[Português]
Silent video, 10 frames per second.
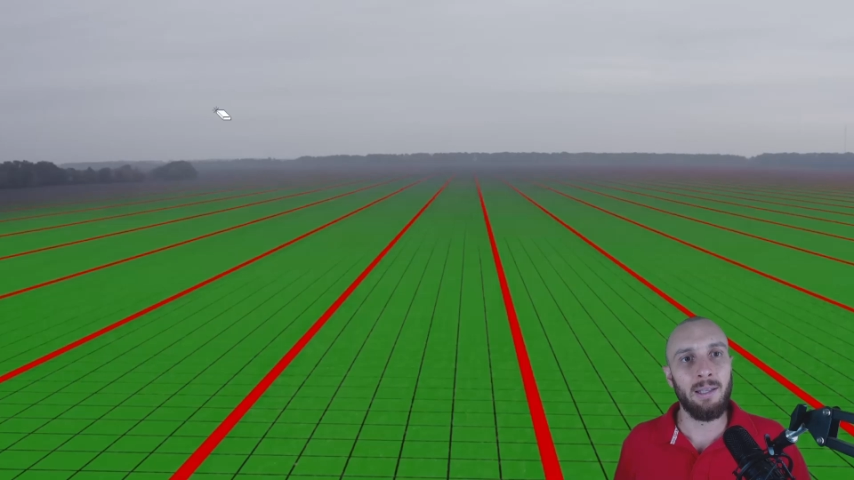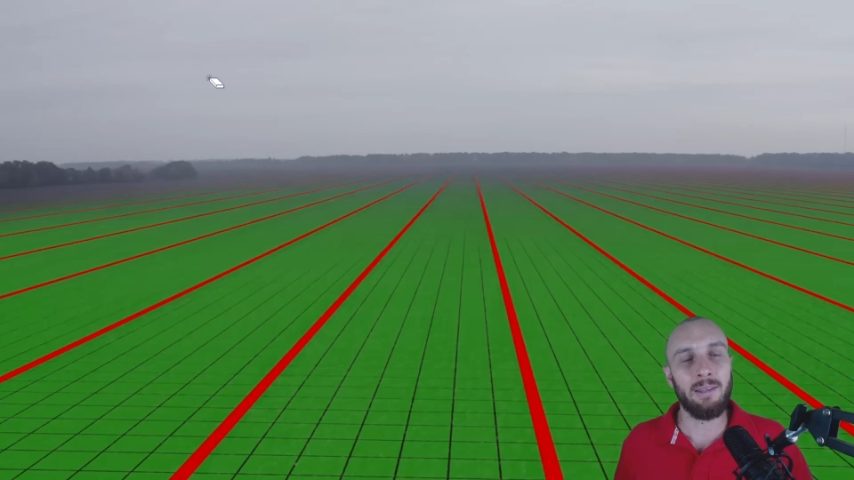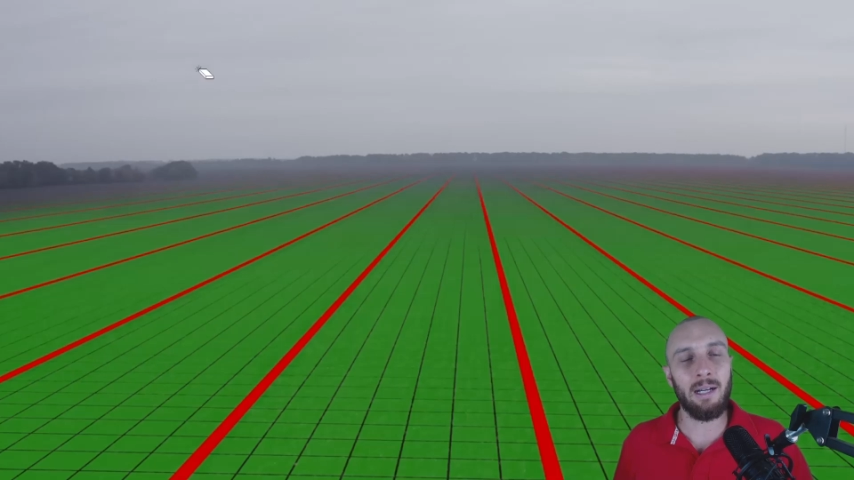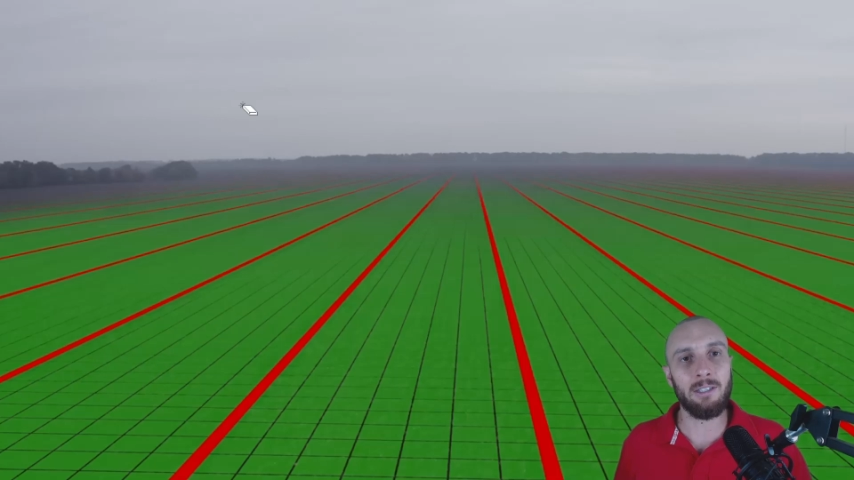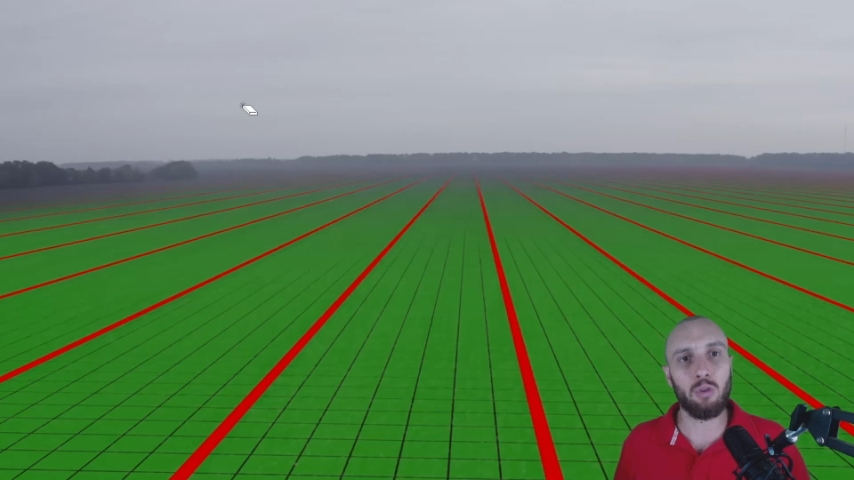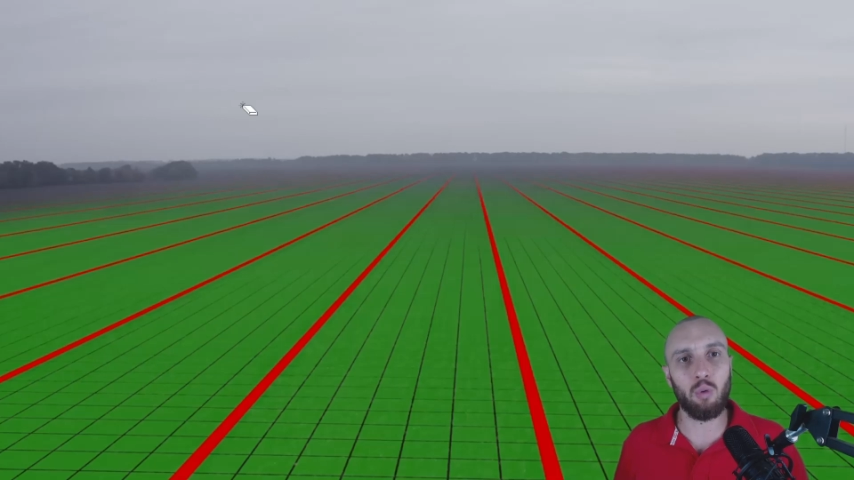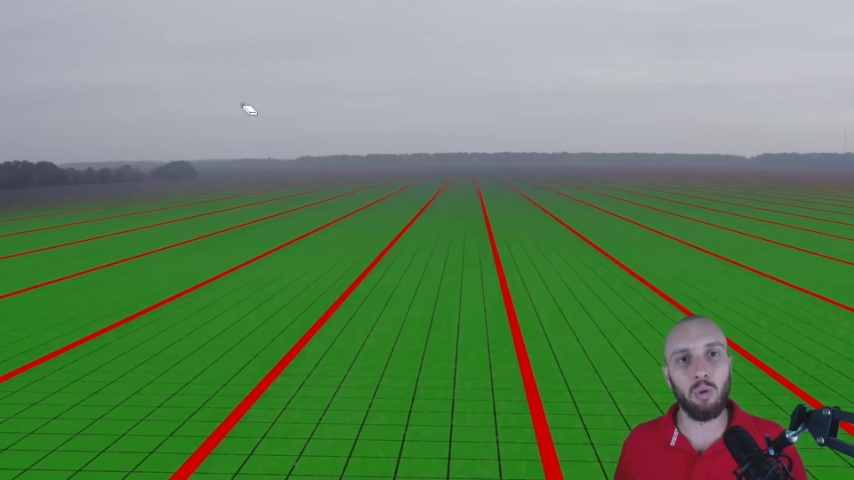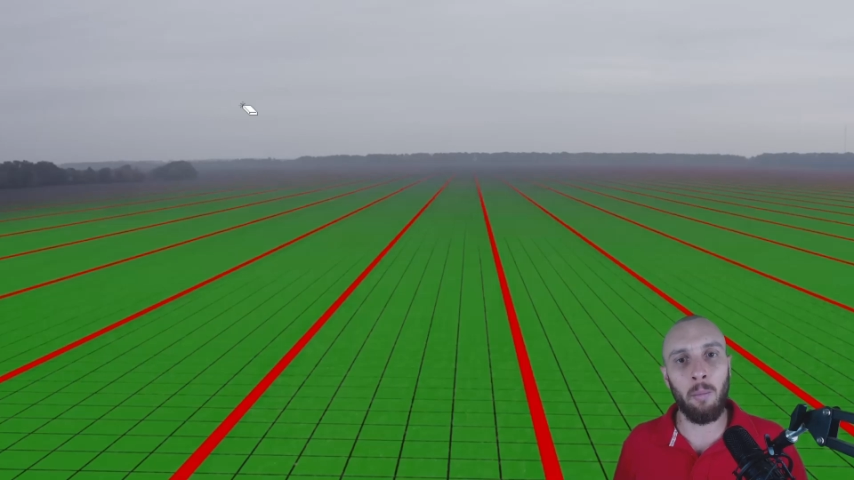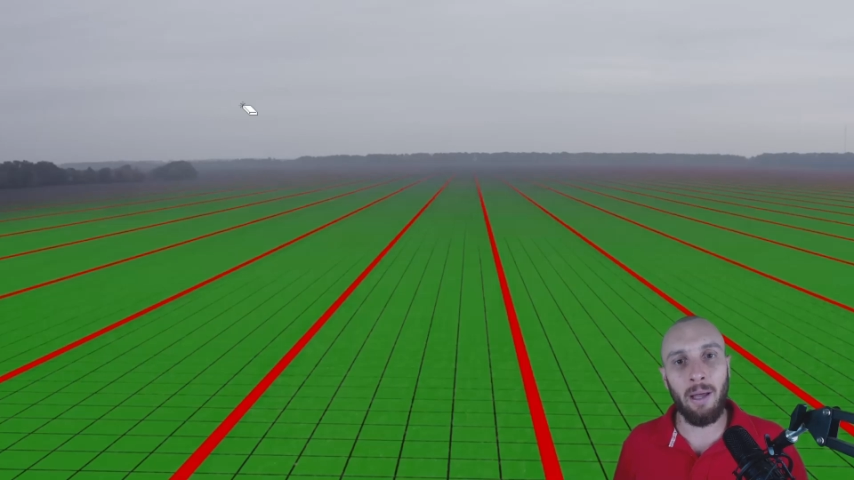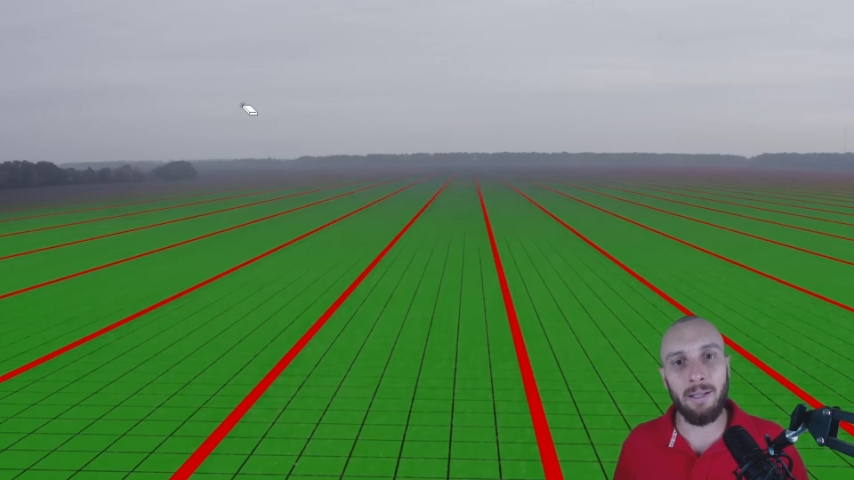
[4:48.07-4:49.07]
estudam
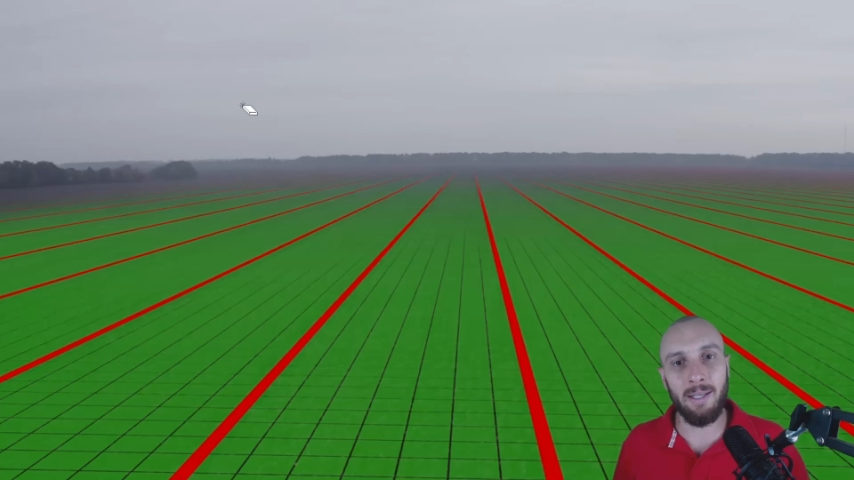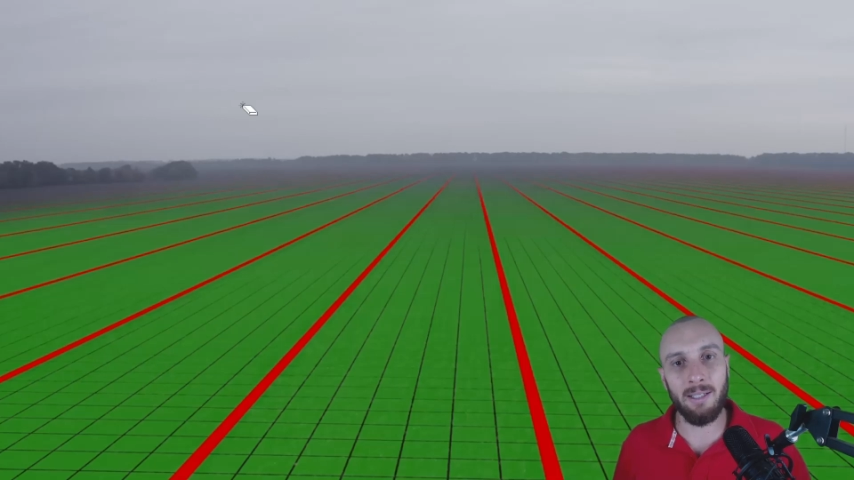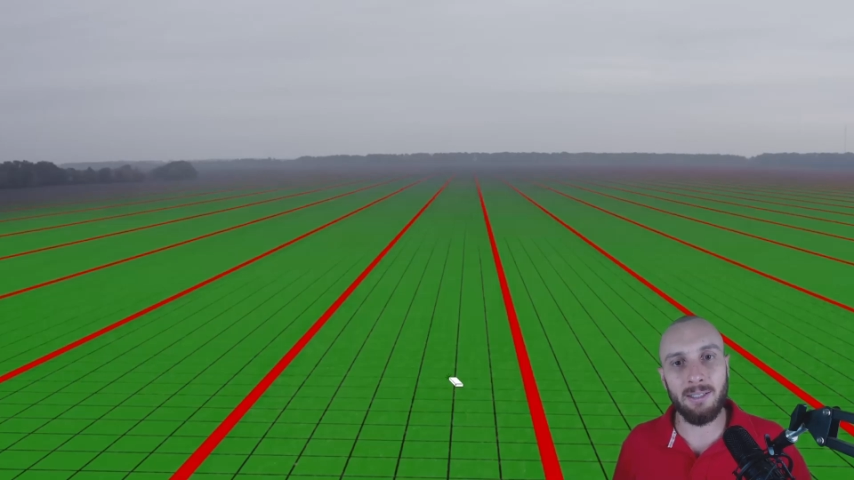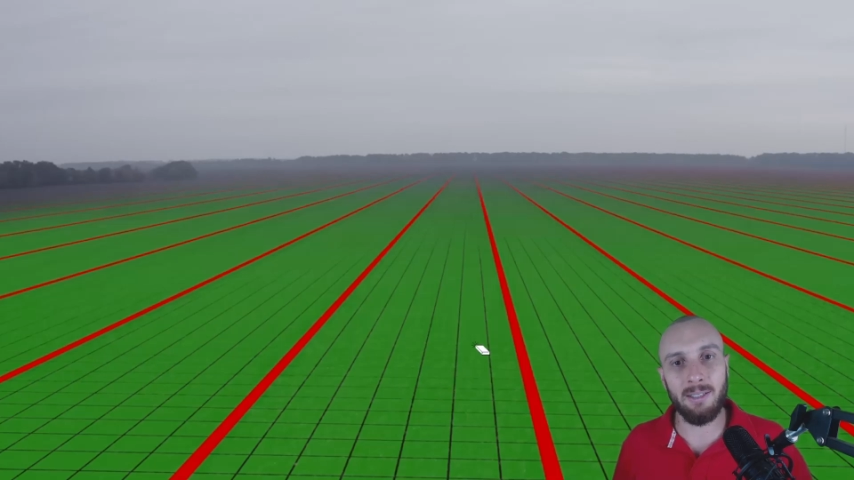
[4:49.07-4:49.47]
maneiras